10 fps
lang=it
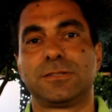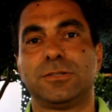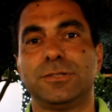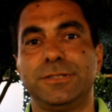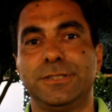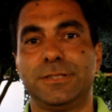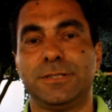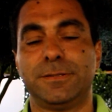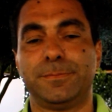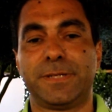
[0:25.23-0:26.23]

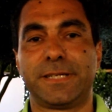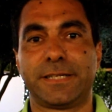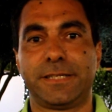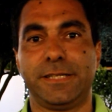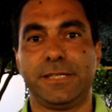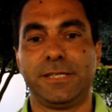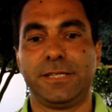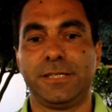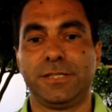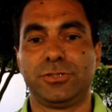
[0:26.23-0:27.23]
con eh,
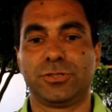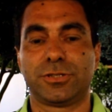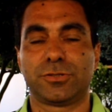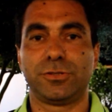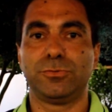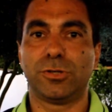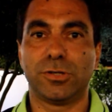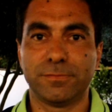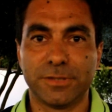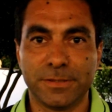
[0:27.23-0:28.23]
parecchi giocatori
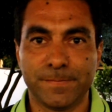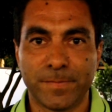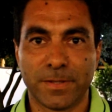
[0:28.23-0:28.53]
nuovi,